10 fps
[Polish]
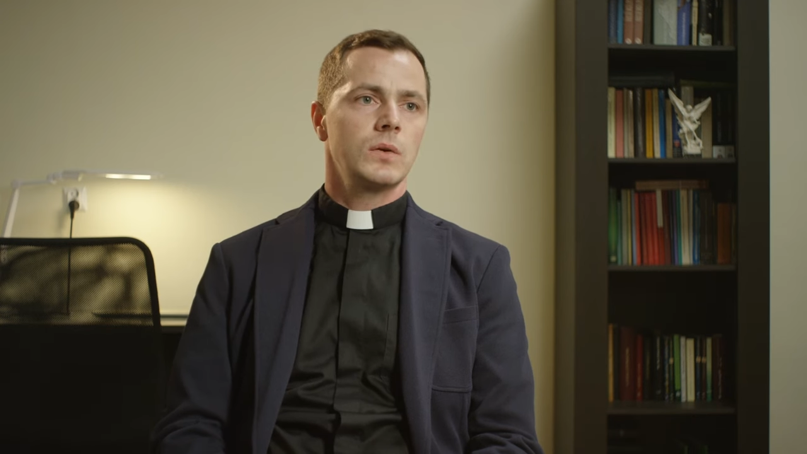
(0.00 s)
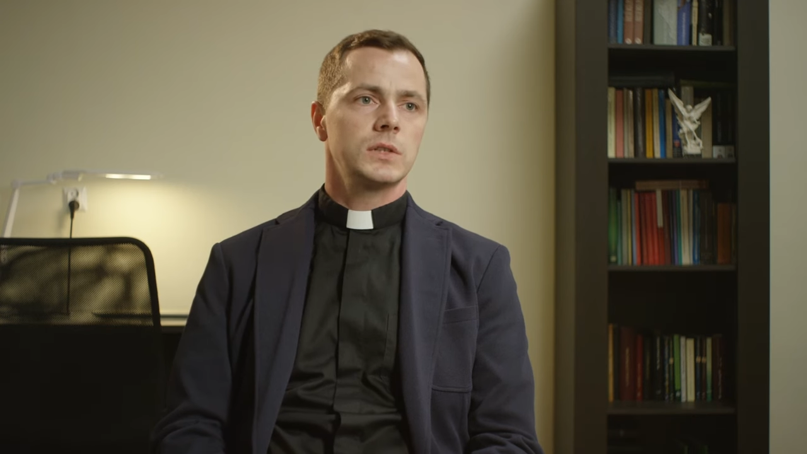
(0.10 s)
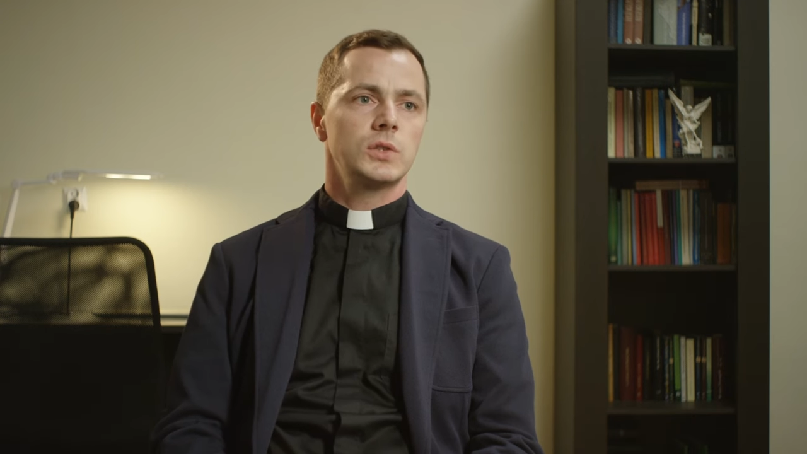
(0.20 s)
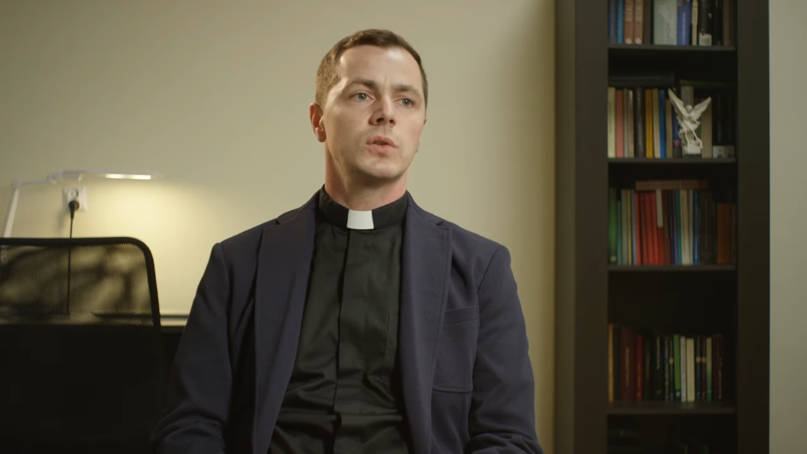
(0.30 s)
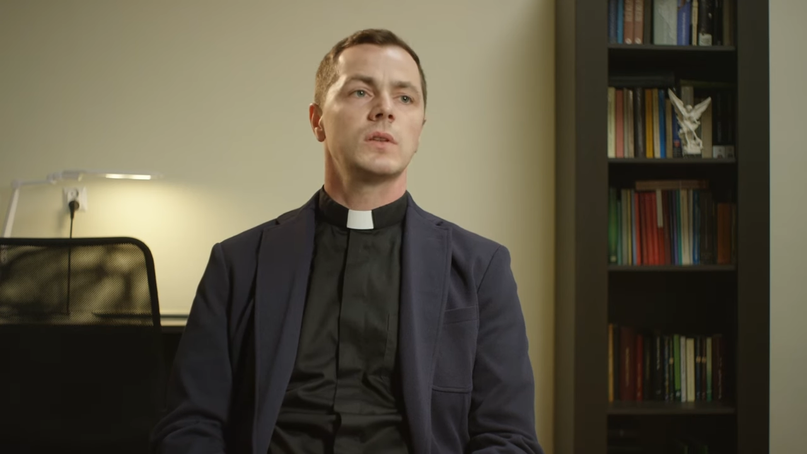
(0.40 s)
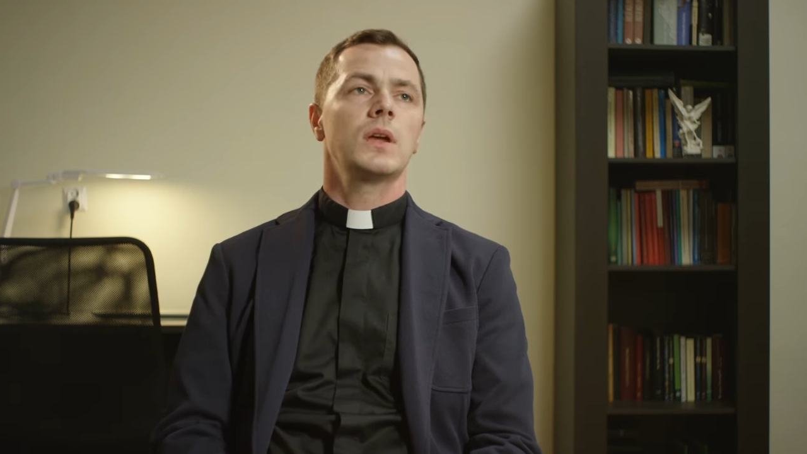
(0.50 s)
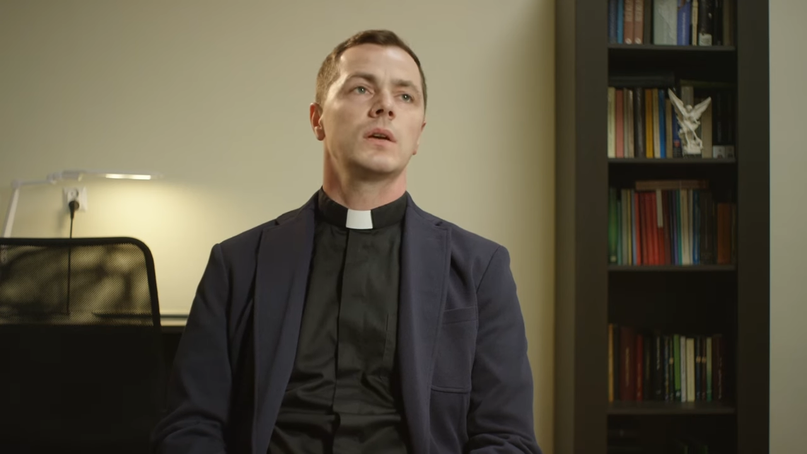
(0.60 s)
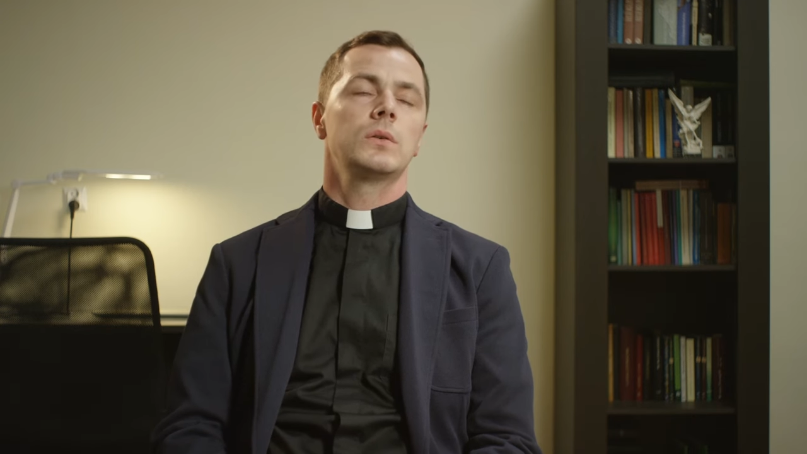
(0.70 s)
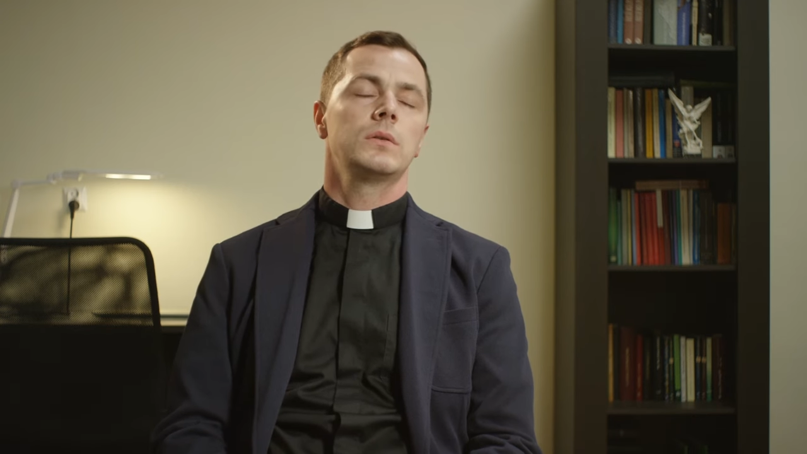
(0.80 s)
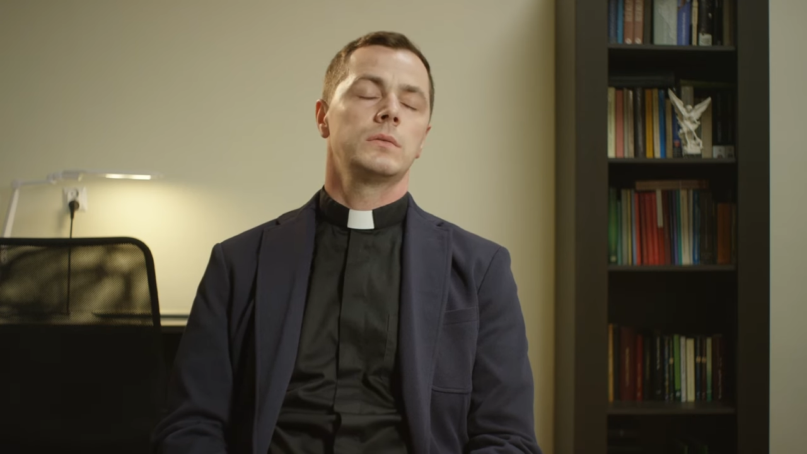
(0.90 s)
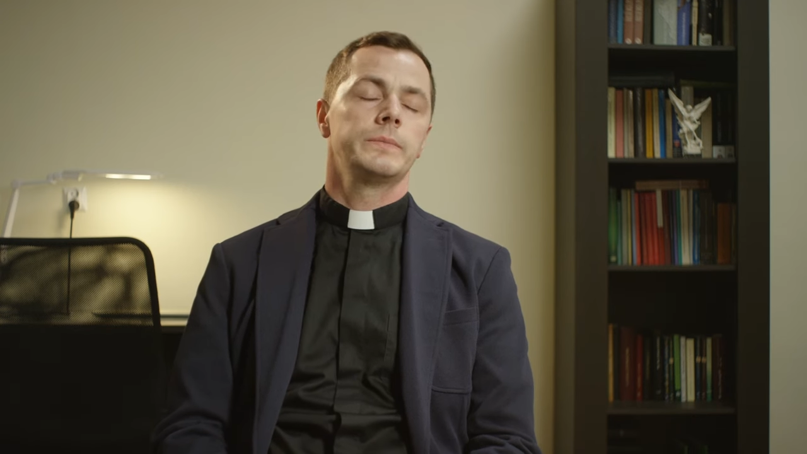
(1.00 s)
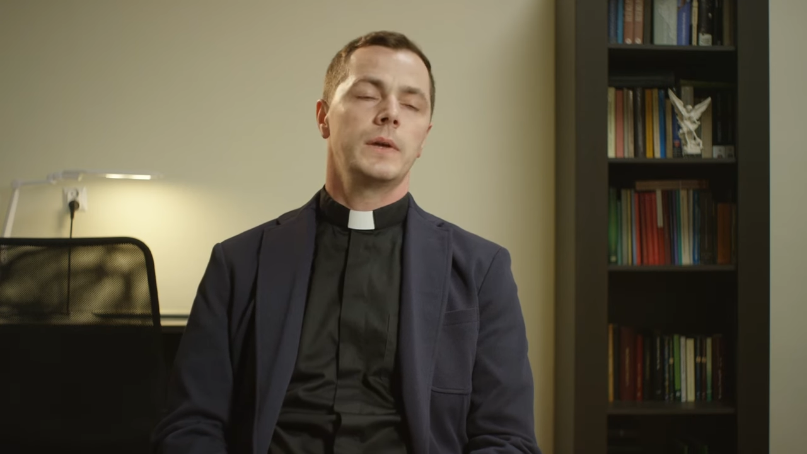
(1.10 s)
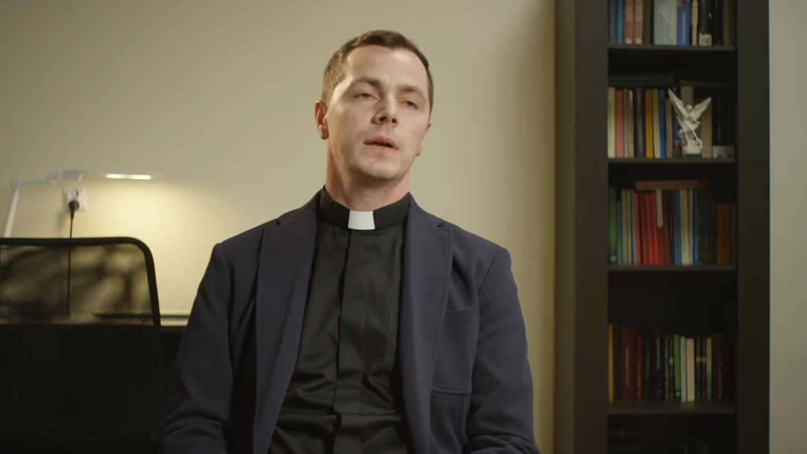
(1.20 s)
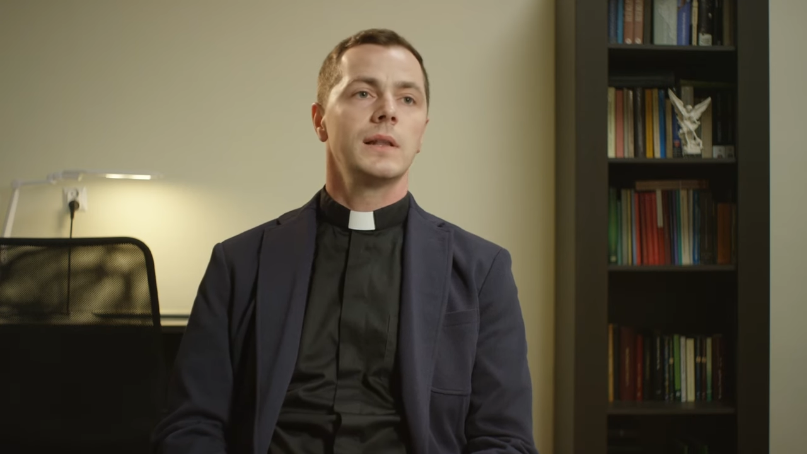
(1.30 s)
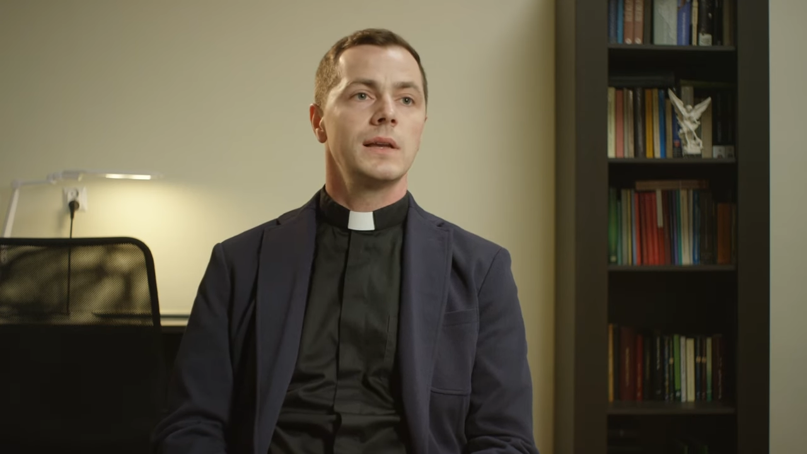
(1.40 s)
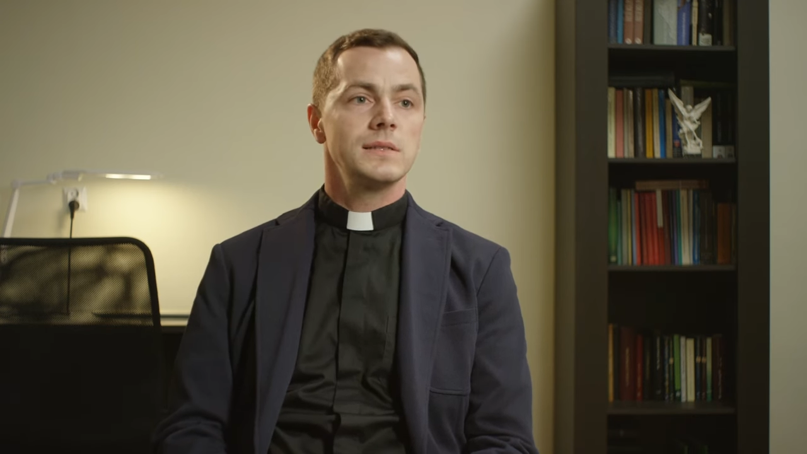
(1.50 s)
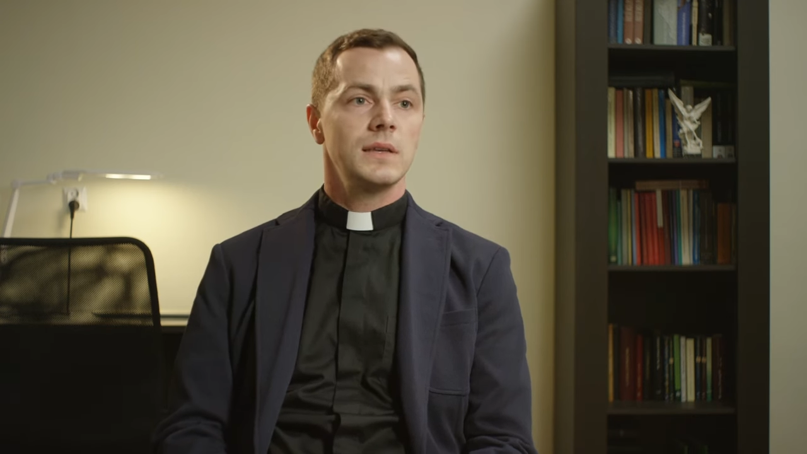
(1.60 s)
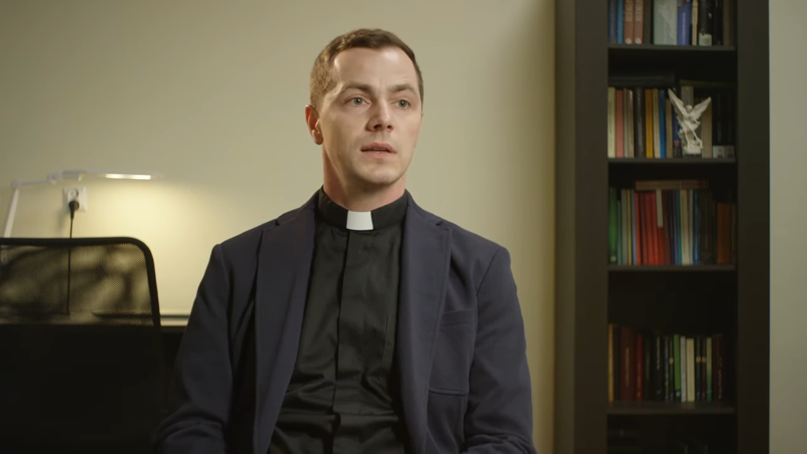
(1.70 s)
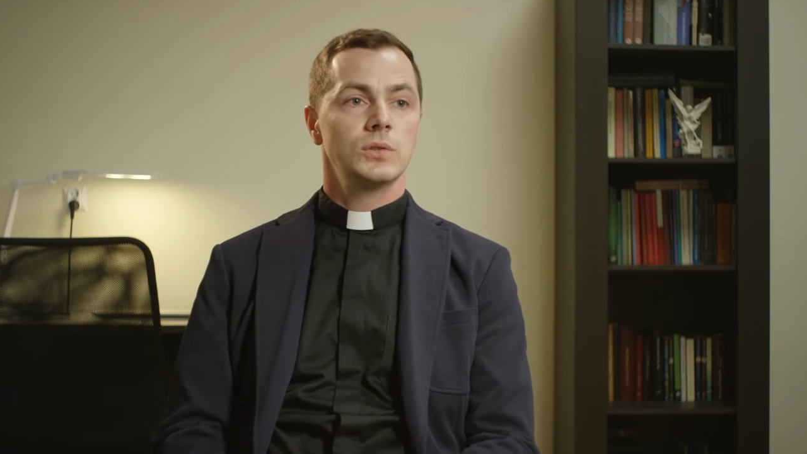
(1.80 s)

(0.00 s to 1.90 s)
określona jako eklezja,